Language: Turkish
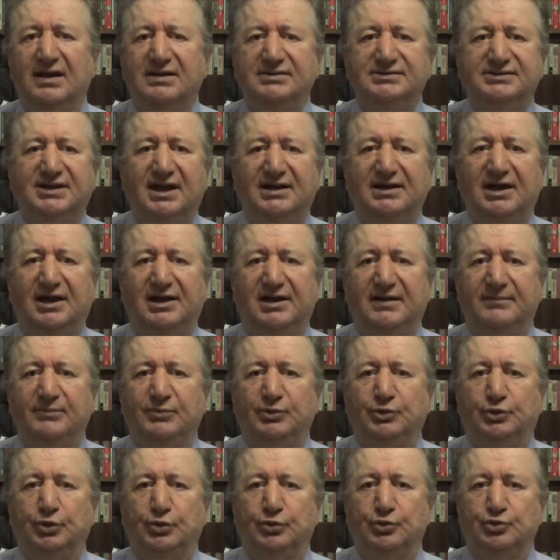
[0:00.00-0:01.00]

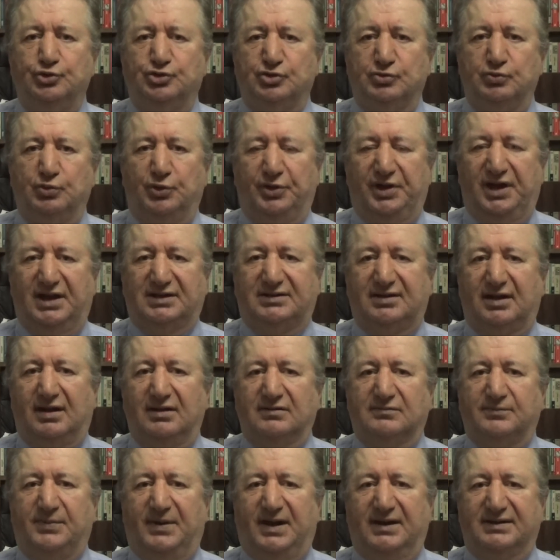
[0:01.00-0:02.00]
Gelelim dün Cumhuriyet
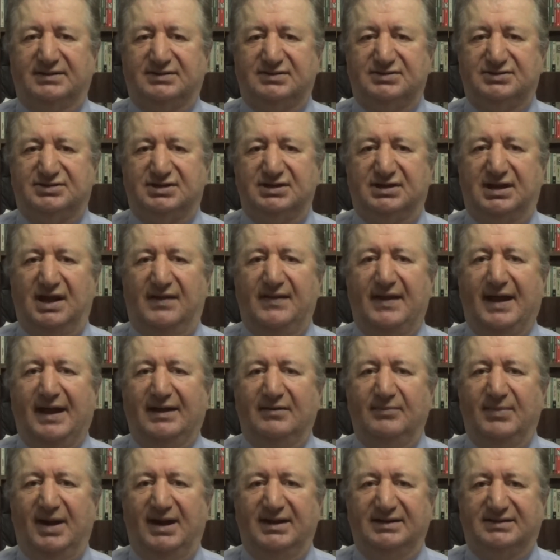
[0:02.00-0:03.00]
Halk Partisi
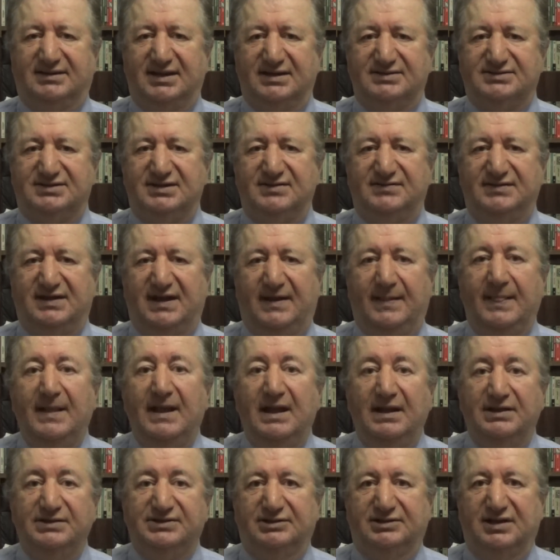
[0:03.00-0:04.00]
Genel Merkezi'nde
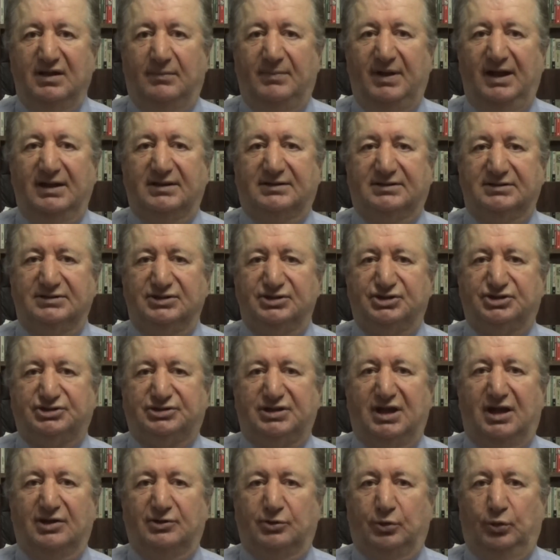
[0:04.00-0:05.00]
Kemal
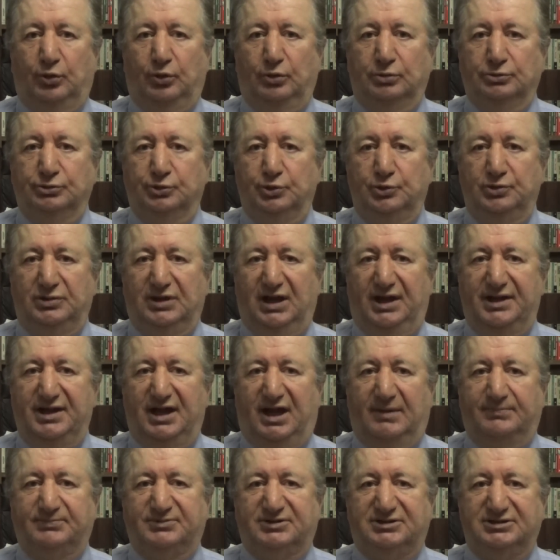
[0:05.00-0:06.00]
Kılıçdaroğlu'yla
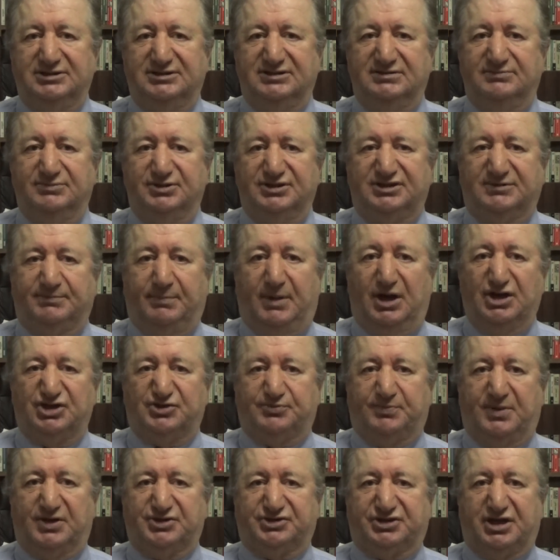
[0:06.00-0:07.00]
yaptığımız
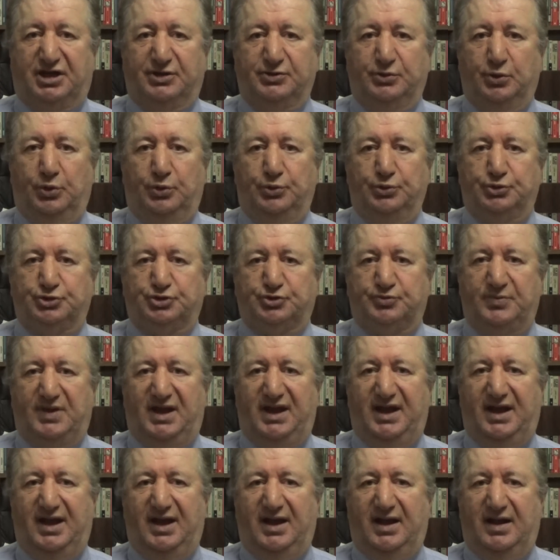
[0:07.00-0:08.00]
baş başa
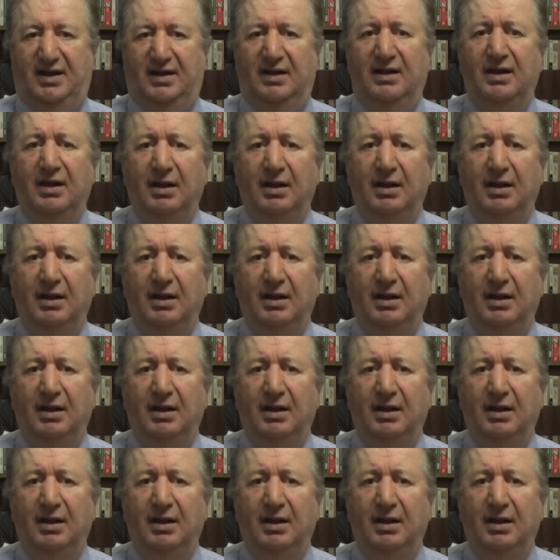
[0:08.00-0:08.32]
görüşmeye.